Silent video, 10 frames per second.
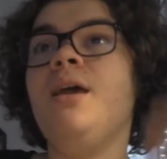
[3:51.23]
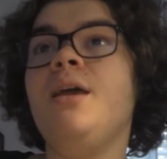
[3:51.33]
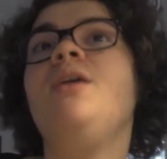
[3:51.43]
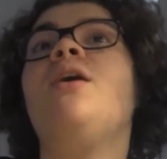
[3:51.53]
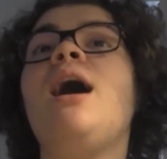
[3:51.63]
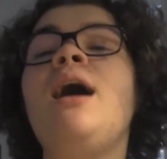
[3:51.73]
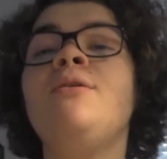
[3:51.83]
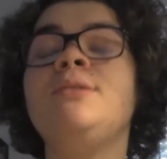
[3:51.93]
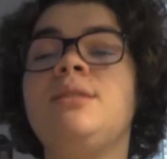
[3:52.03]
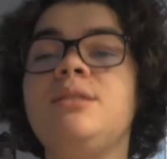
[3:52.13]
Il y aura
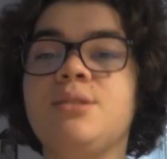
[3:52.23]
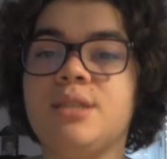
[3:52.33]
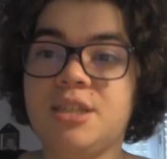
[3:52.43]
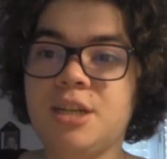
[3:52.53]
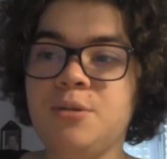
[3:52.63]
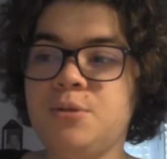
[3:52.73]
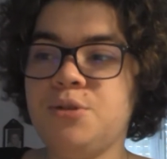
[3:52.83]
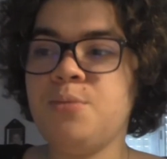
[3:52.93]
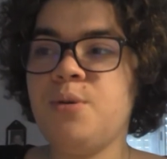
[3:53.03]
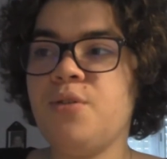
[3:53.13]
aussi sur cette chaîne
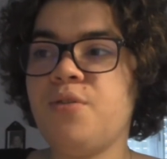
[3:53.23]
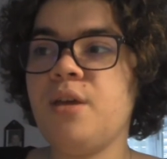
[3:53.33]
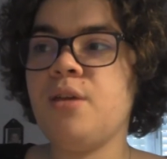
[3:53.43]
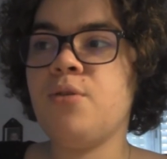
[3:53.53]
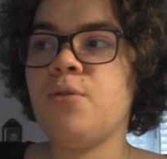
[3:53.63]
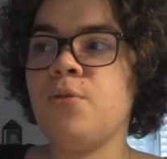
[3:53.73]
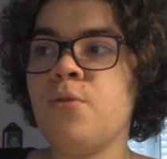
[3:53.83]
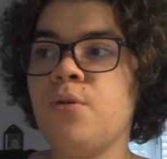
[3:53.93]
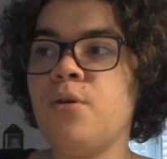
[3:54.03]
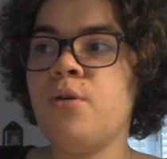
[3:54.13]
YouTube le fait
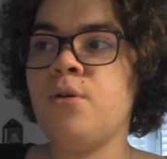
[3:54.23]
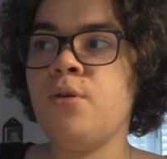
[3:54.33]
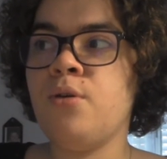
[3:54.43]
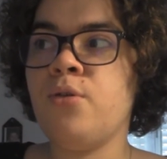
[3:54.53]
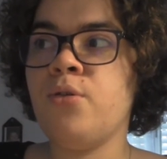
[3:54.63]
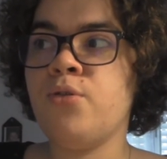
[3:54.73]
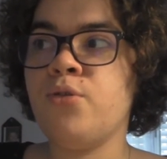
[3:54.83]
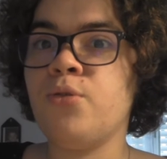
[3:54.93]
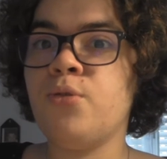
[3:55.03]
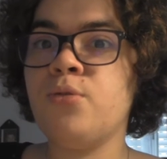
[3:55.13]
que euh,
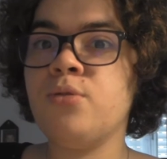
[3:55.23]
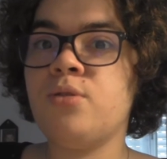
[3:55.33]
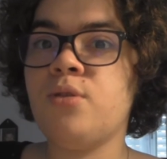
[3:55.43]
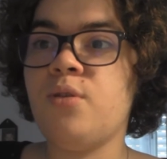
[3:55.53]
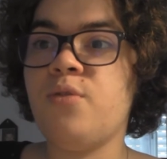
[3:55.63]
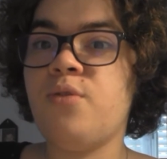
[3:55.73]
je compte,